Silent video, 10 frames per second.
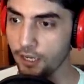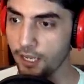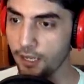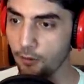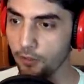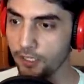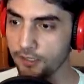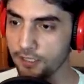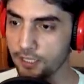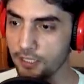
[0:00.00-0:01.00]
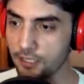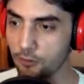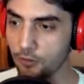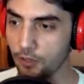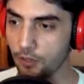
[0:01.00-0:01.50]
E oraya nasıl
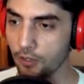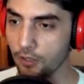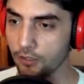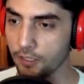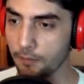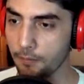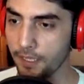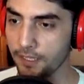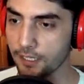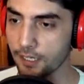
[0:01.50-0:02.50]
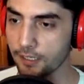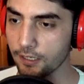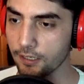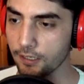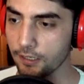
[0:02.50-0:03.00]
gideceğim? Tamam ben tekrar
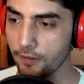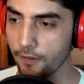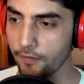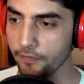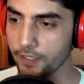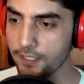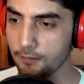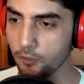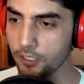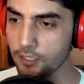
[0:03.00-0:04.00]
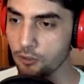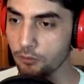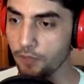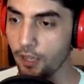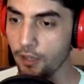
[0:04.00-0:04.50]
gizli moda
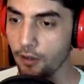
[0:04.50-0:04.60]
geçiyorum da.